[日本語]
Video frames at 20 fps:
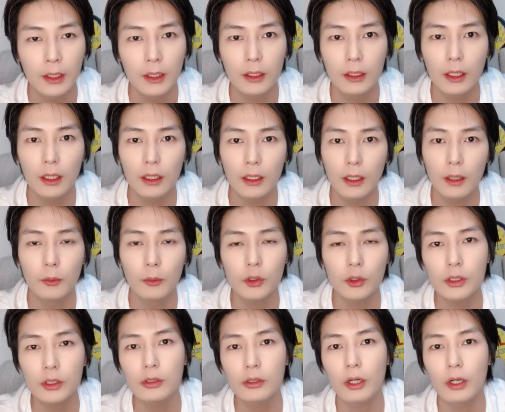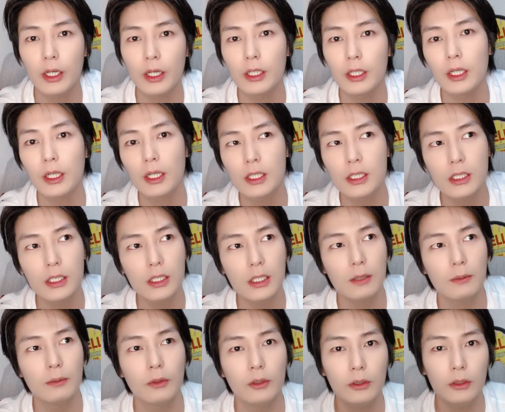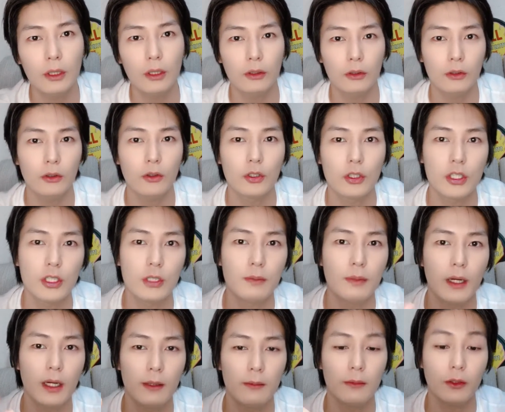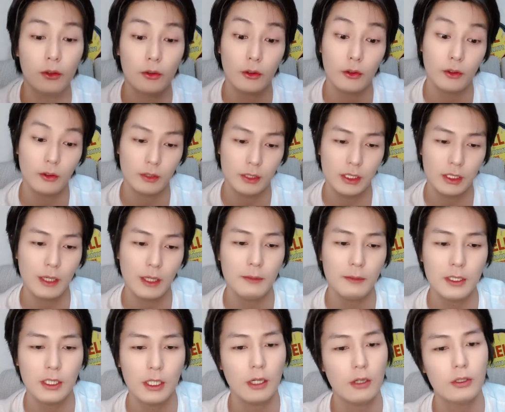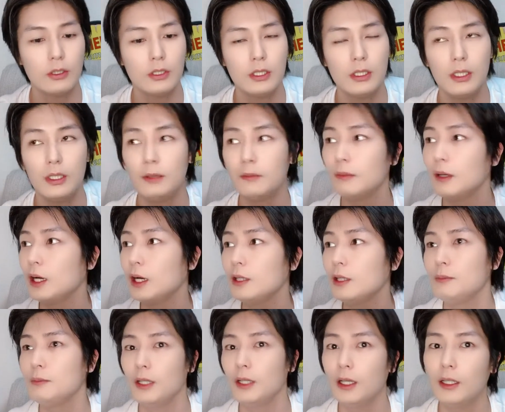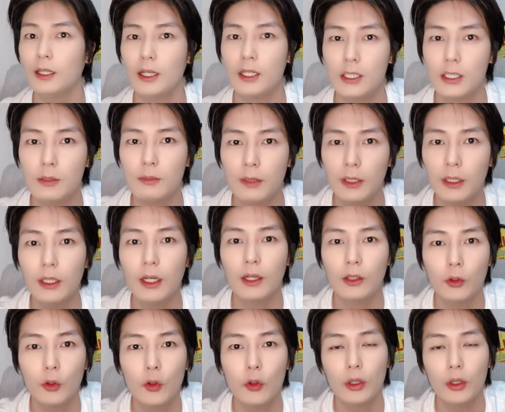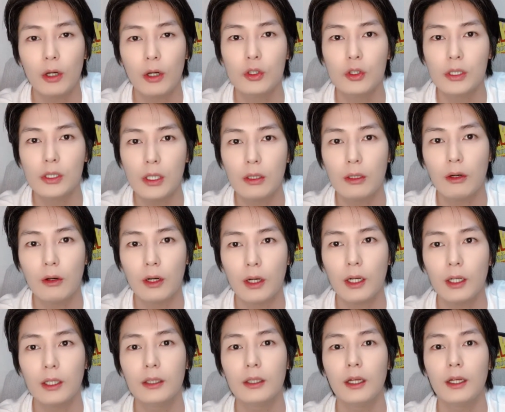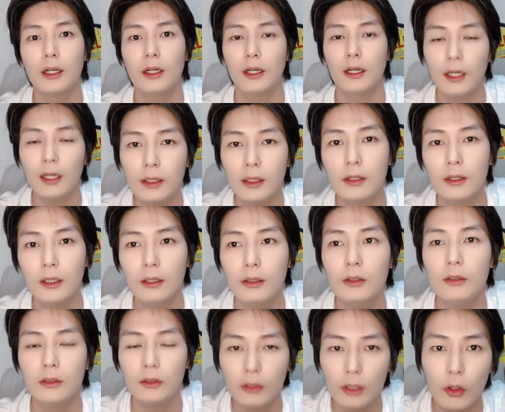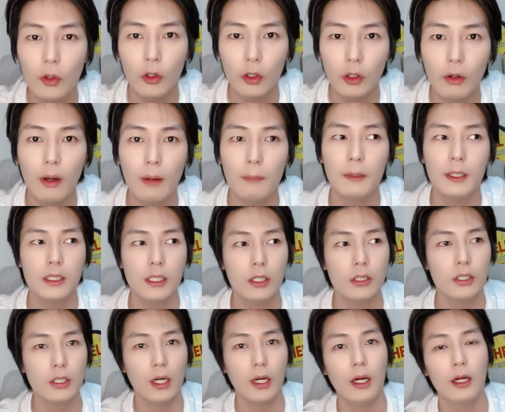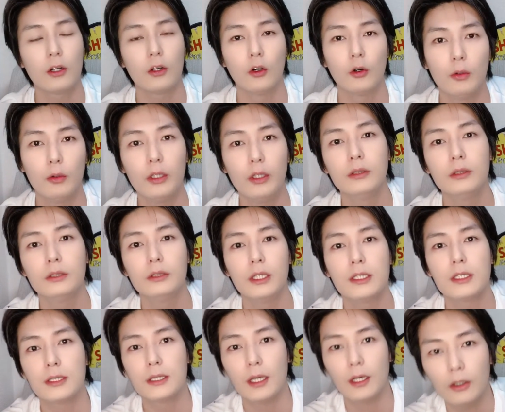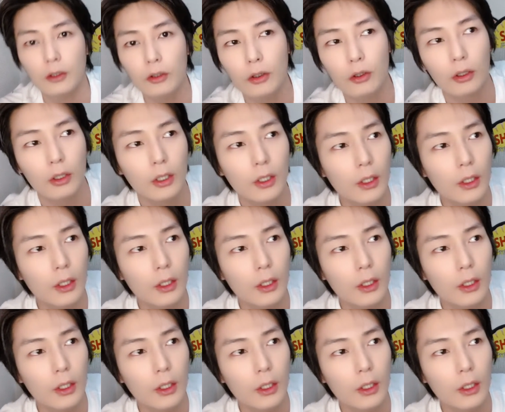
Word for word: なんで持つのが嫌だし、持ってるとお芝居もこう下見ちゃうし、周り見れないし、みんながどういう顔してるかわかんないからっていうので俺はめちゃくちゃ早く覚えるんですけど、